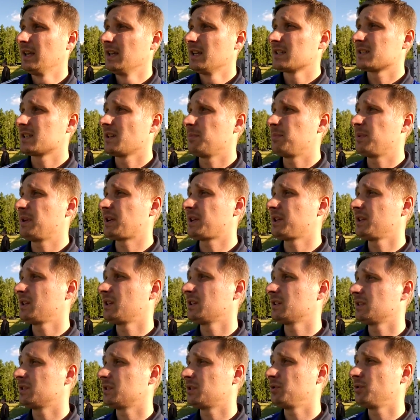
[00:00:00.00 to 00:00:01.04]
соперник
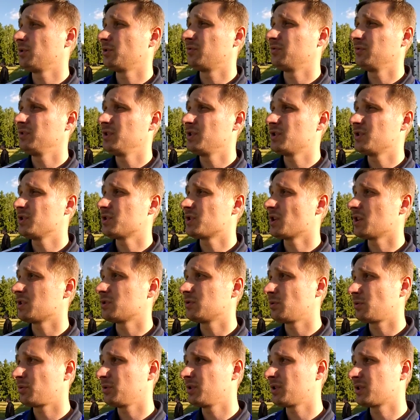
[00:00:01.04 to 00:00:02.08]
этот идет в нижнюю часть
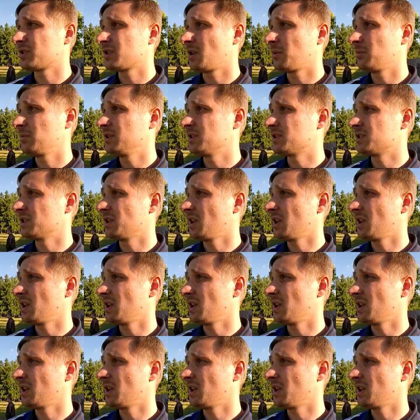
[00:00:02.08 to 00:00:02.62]
турнира таблицы.